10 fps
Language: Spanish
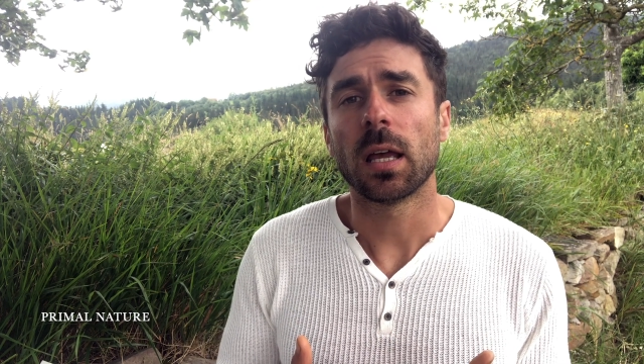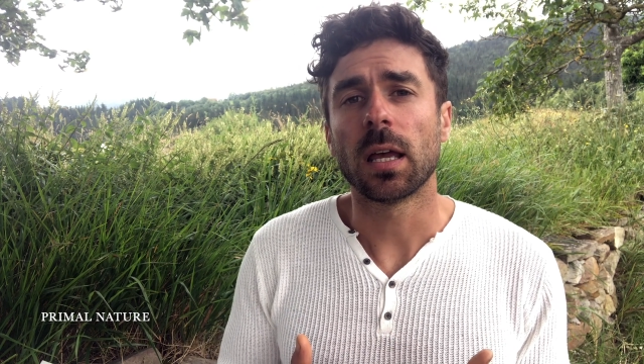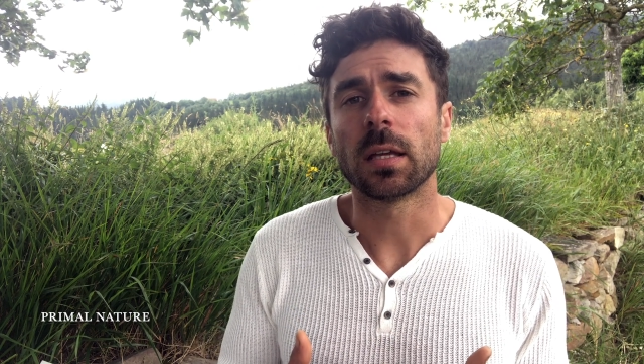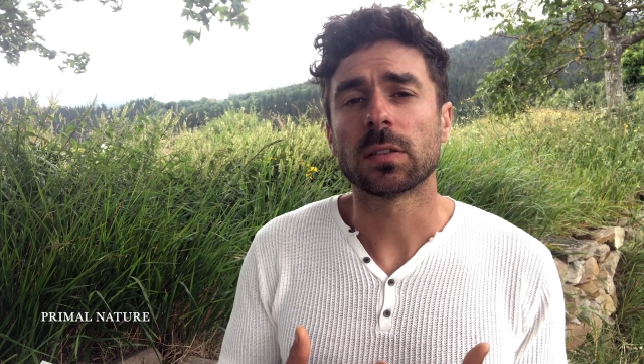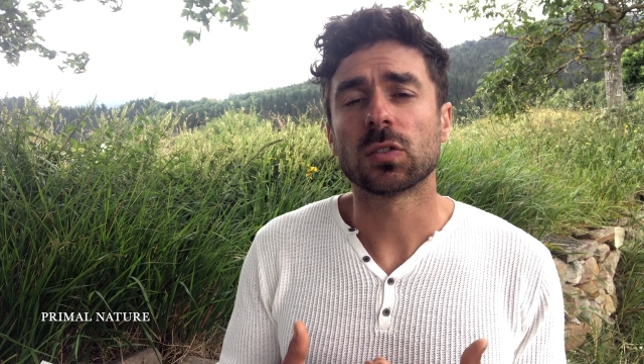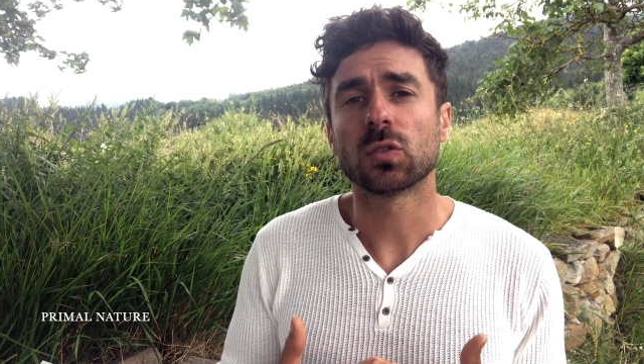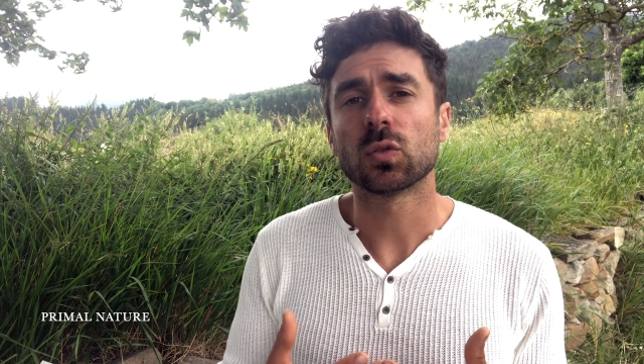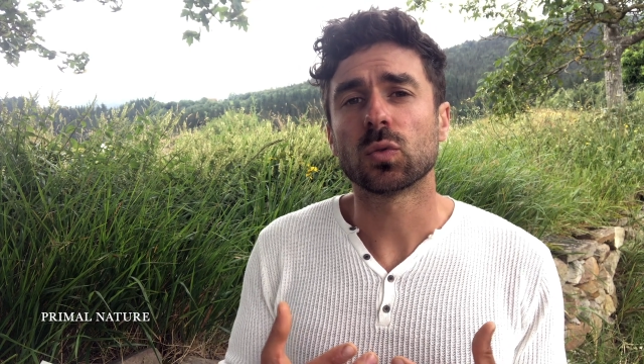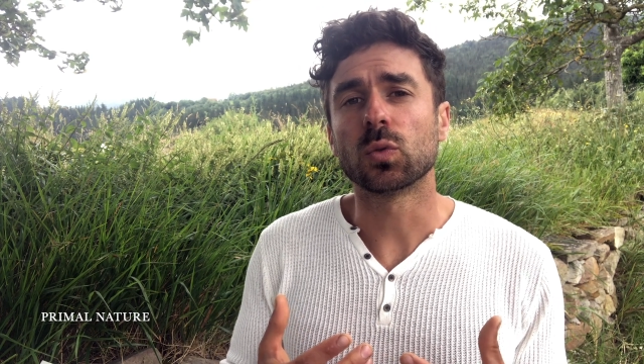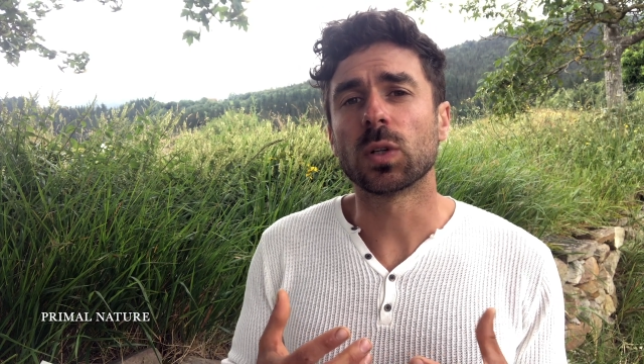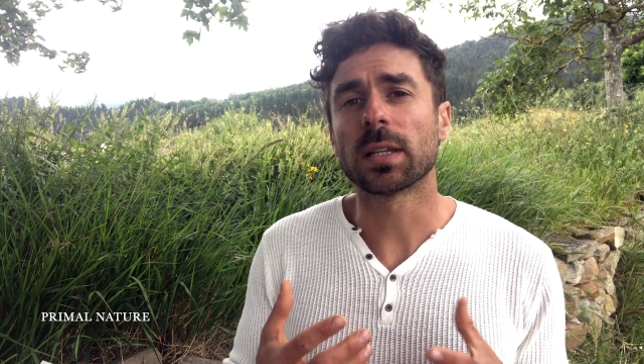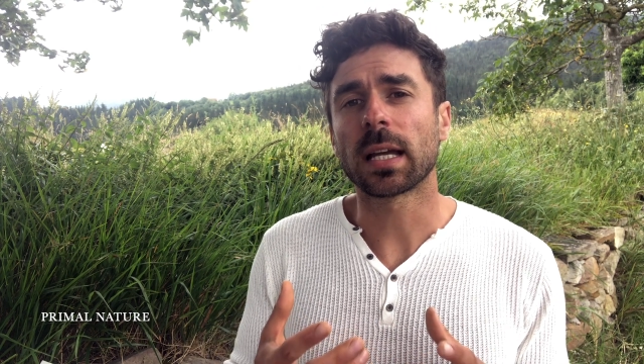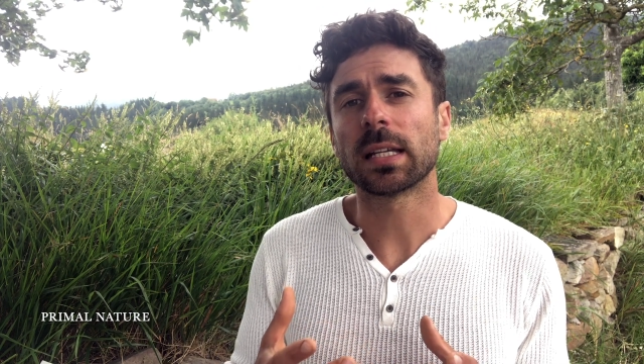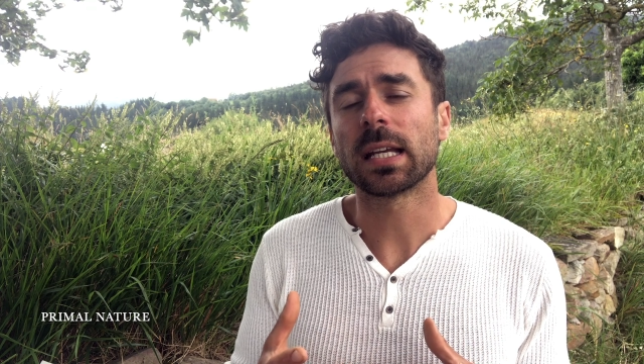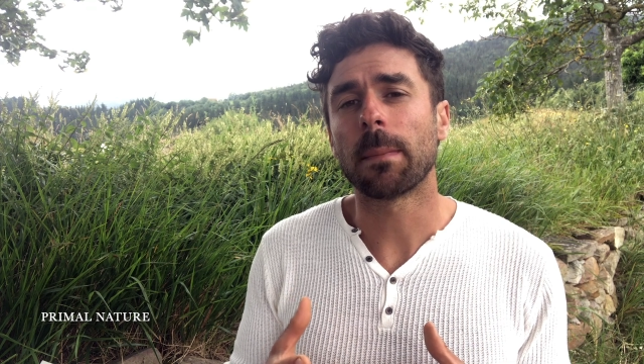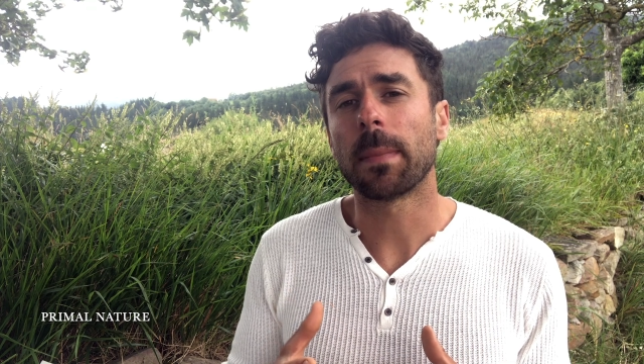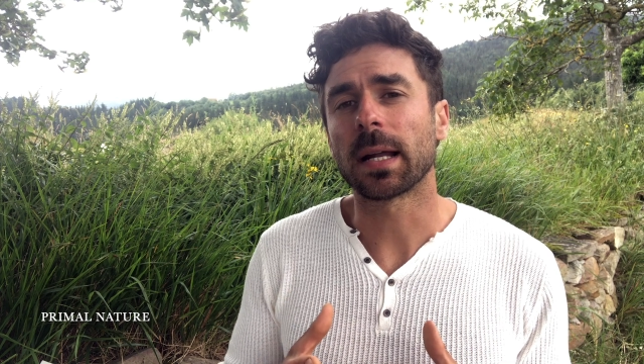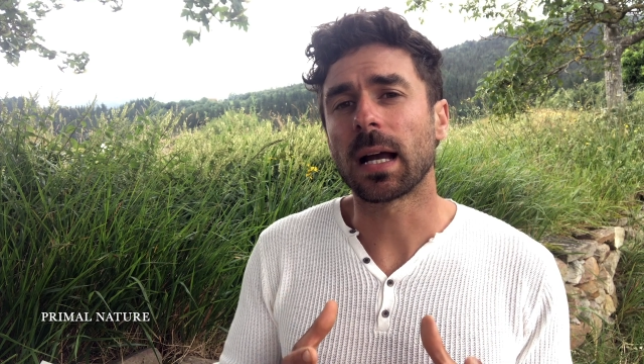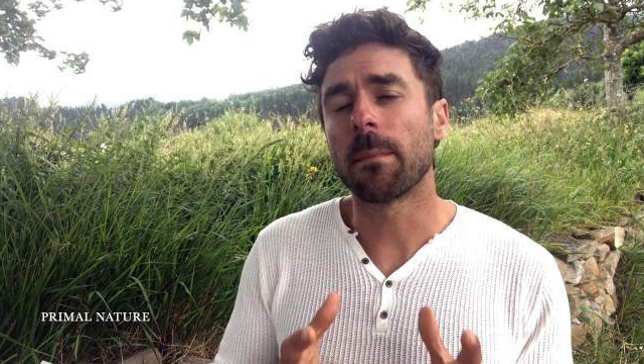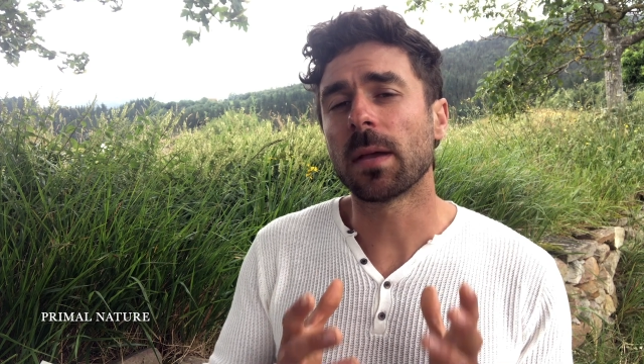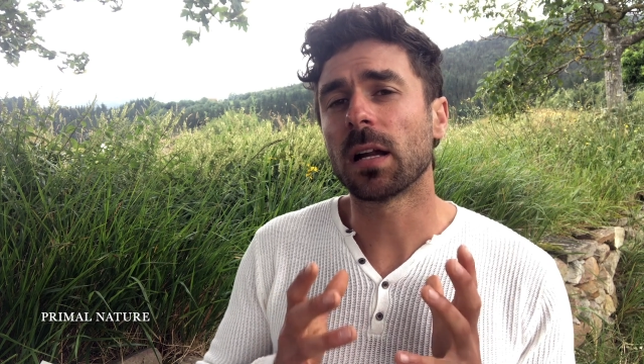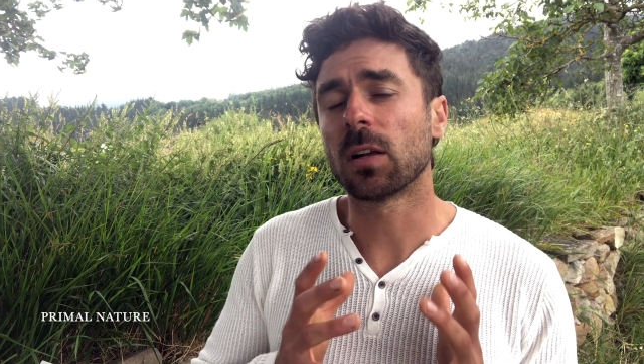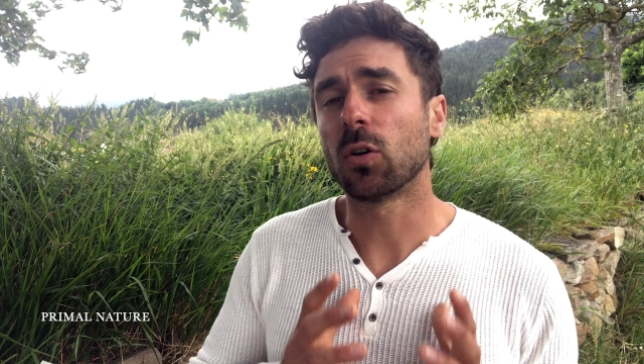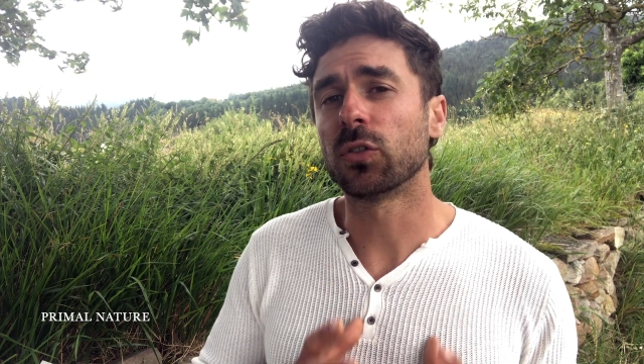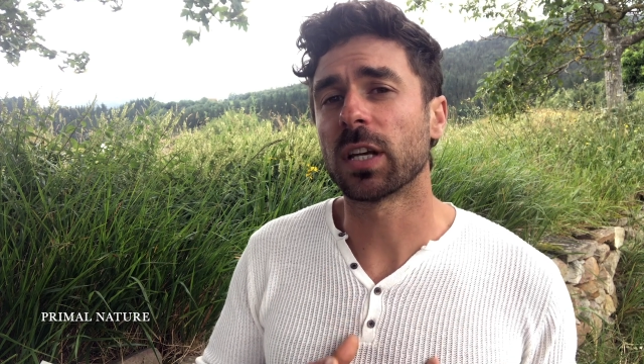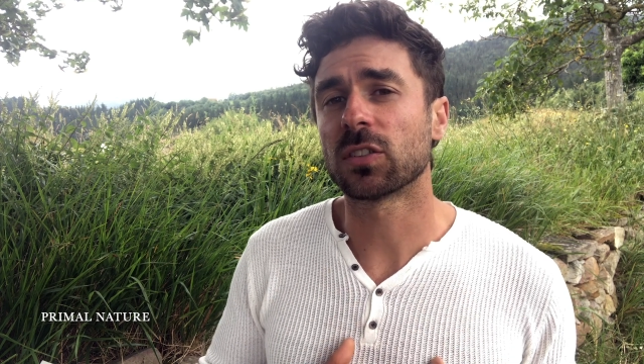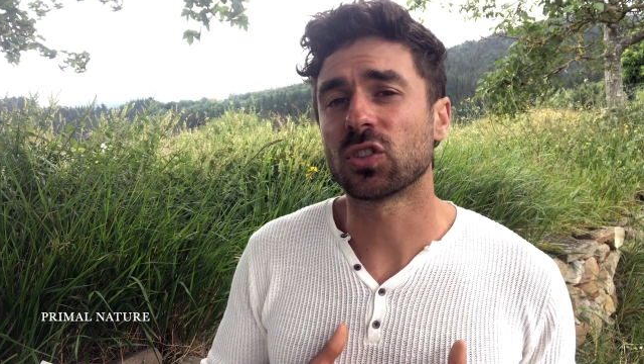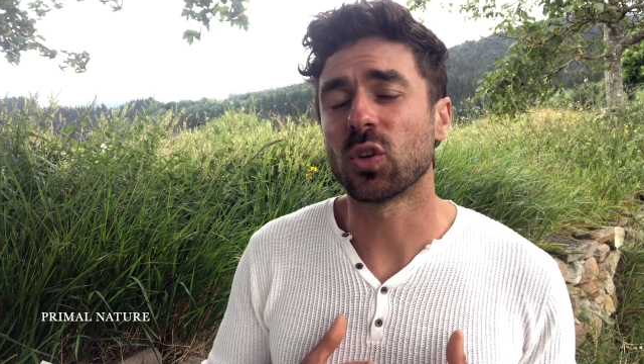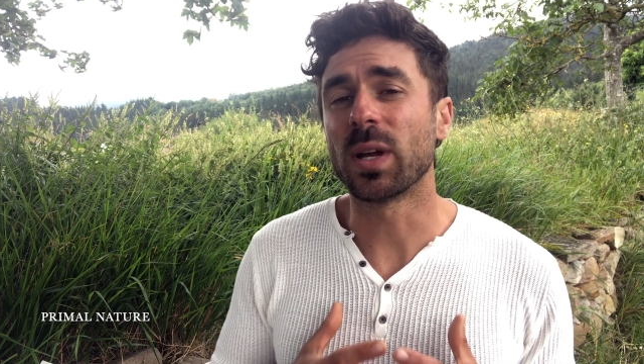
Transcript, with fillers: es una técnica para cambiar el contexto